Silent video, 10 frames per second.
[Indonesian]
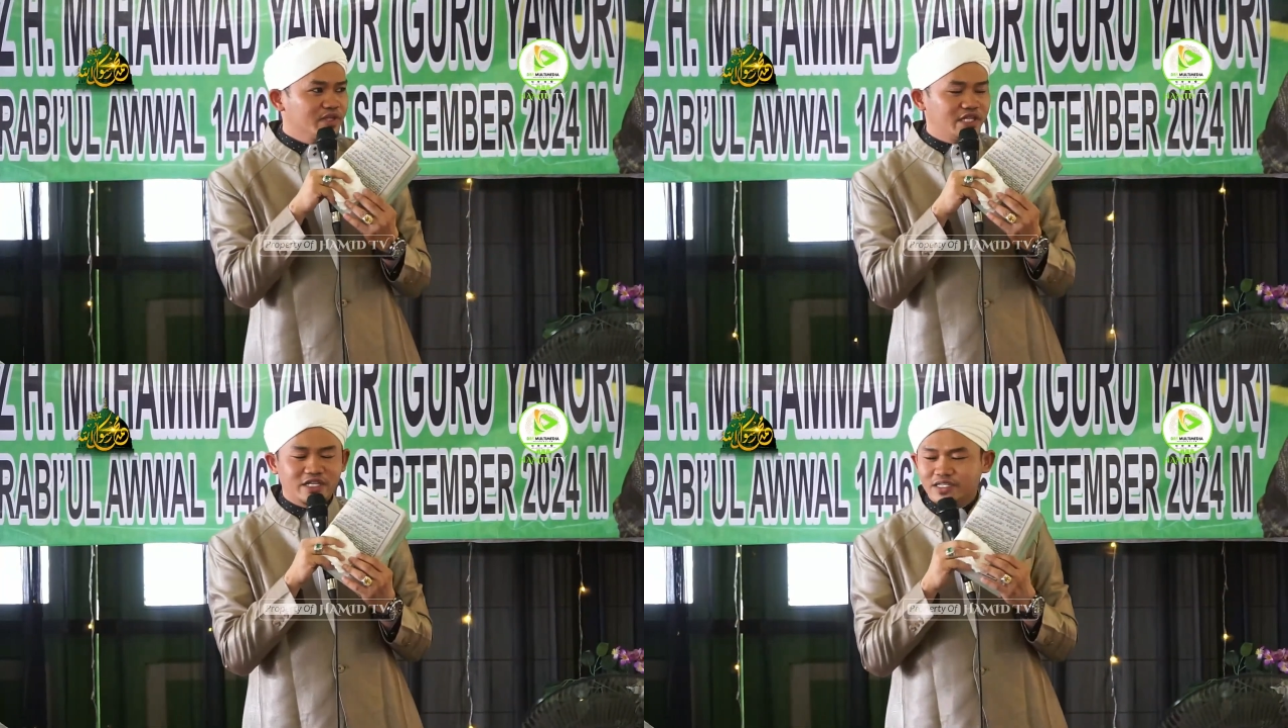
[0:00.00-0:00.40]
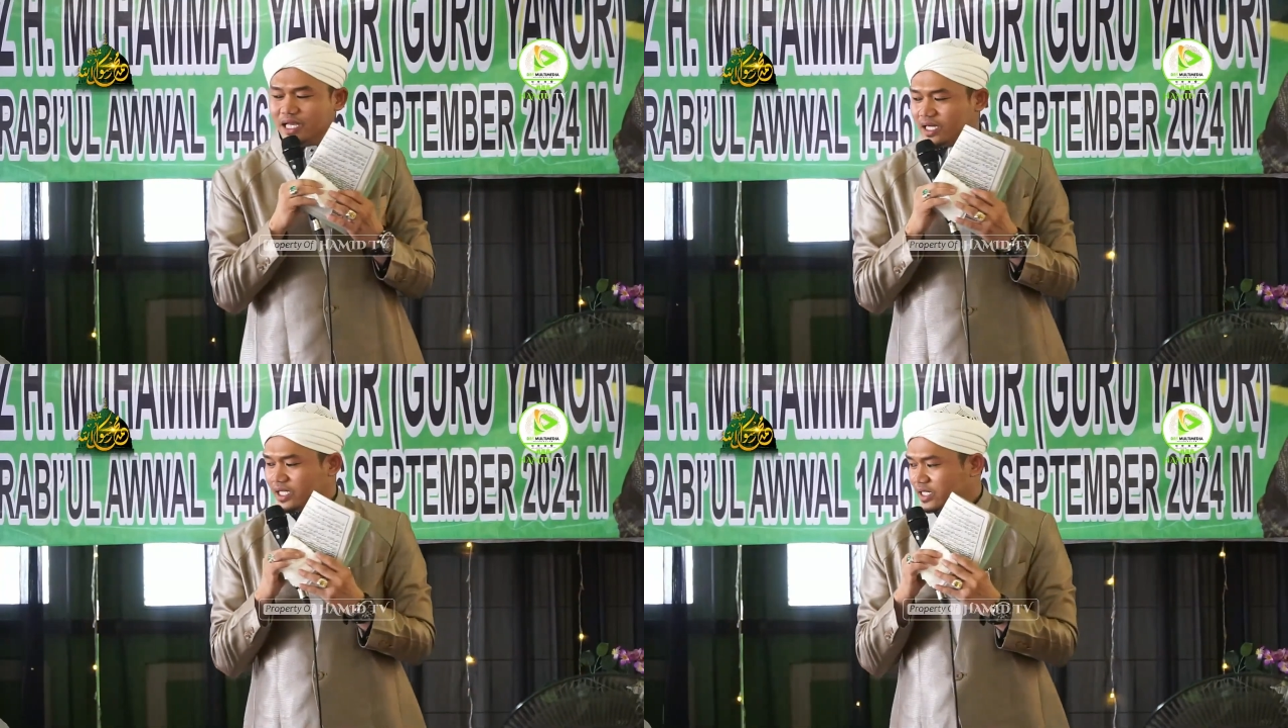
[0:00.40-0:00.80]
ini
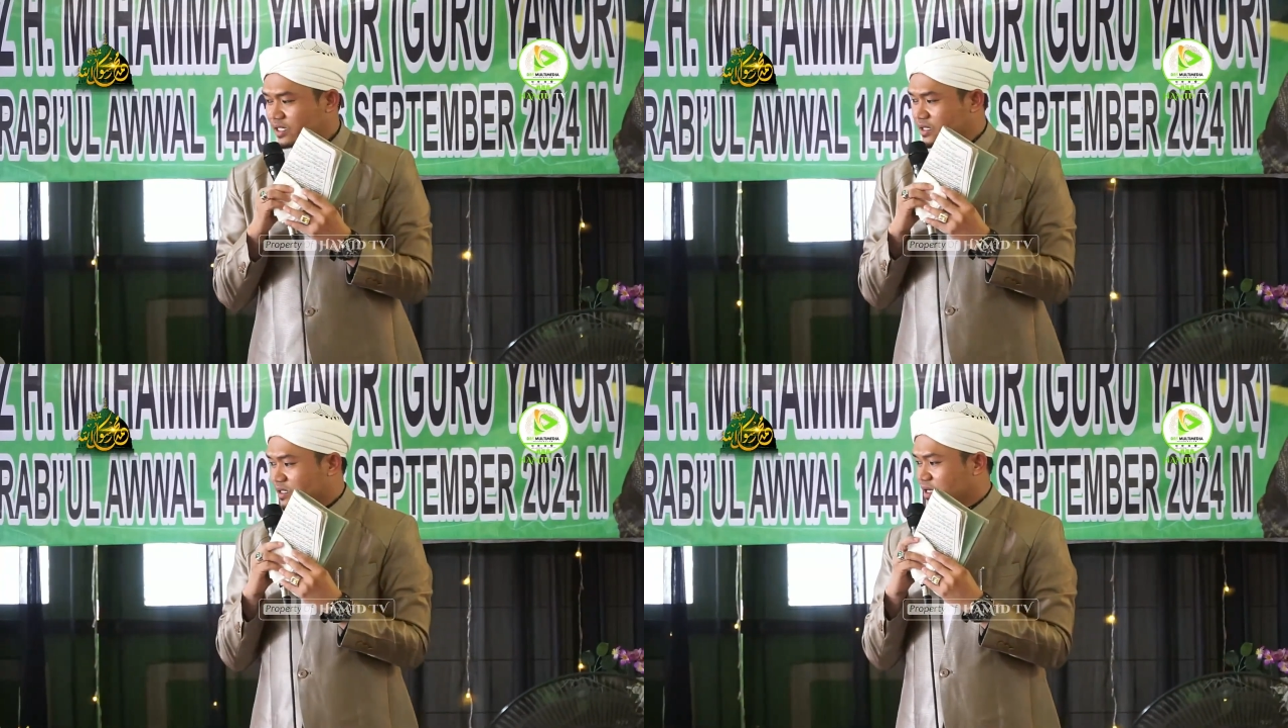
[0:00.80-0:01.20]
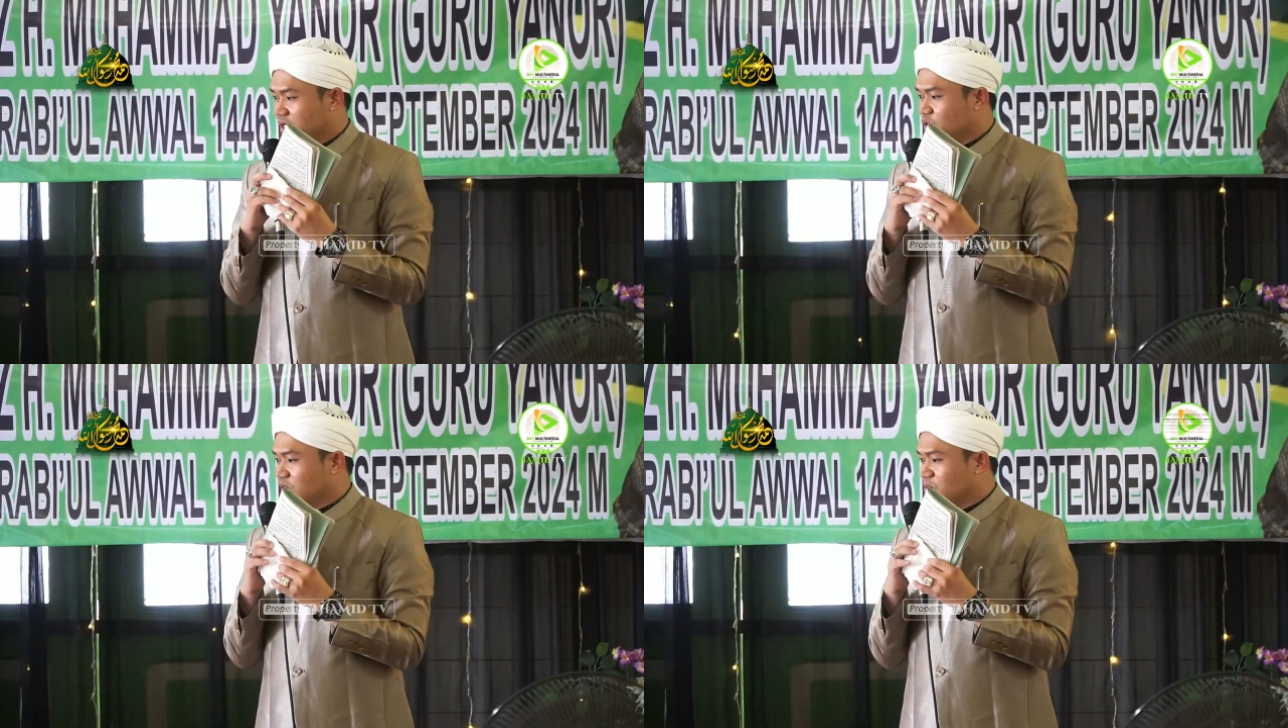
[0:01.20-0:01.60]
sarek
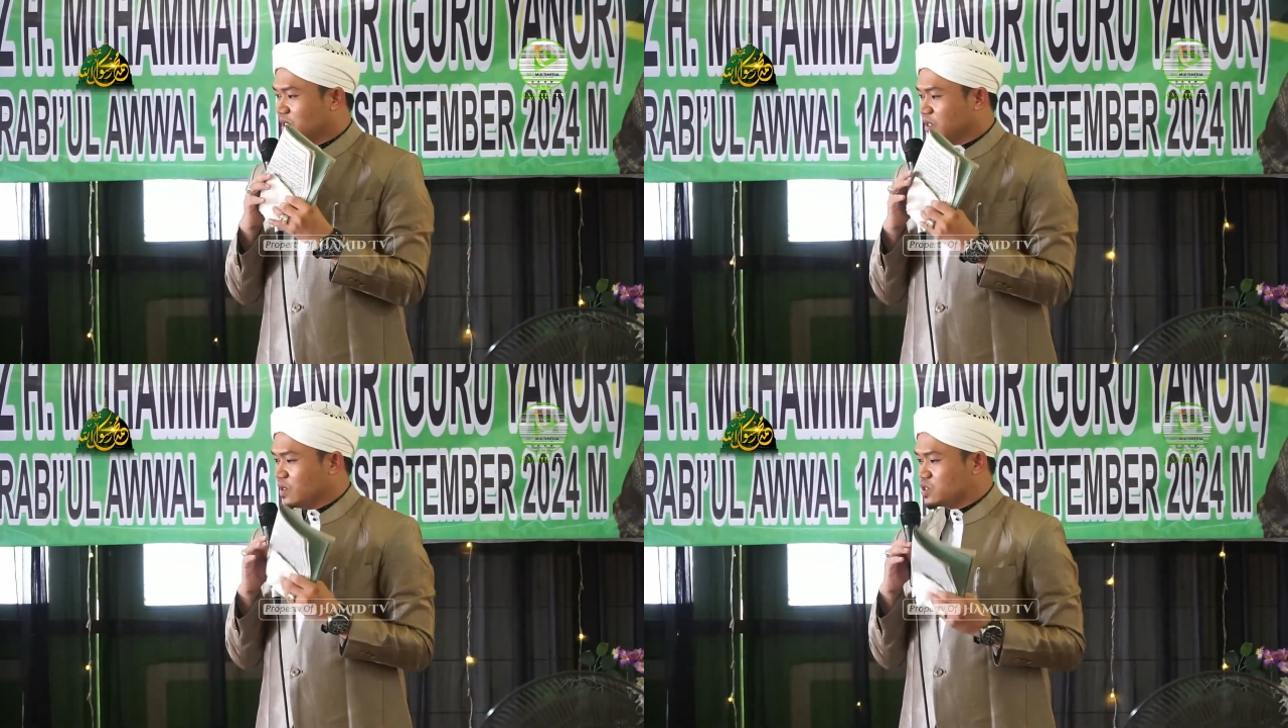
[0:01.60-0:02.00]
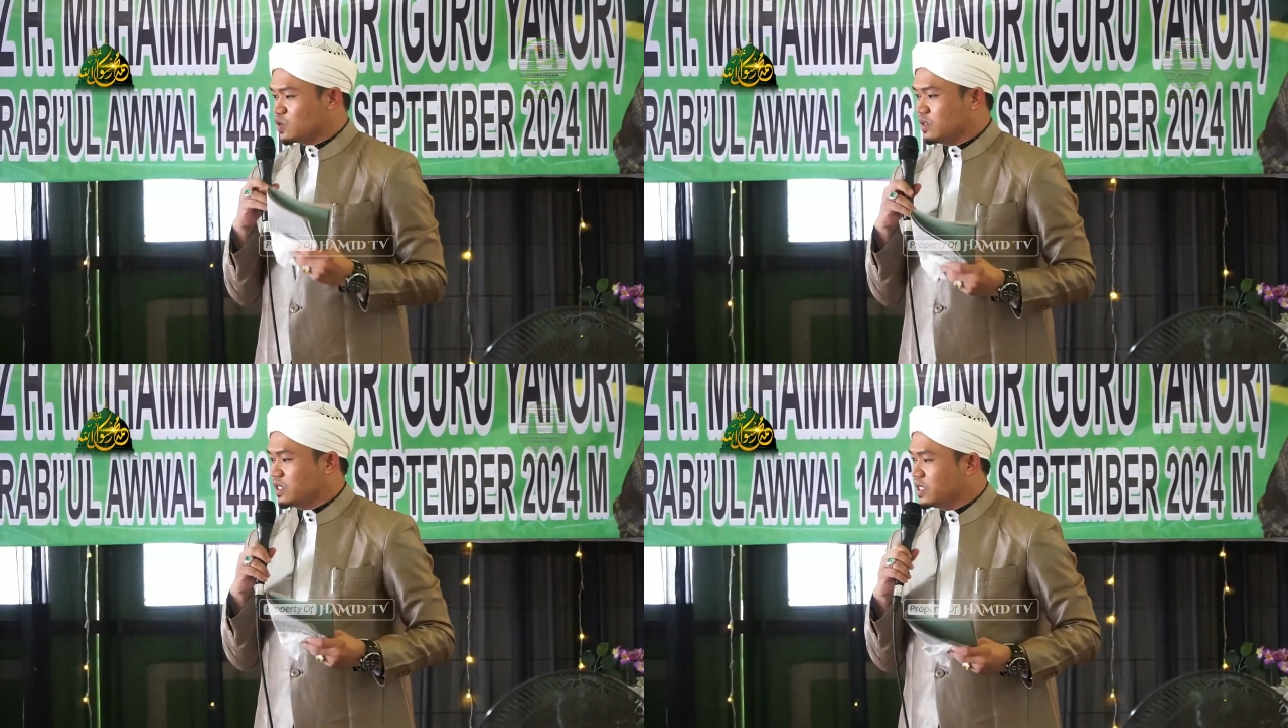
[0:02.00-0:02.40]
ada orang bertawasul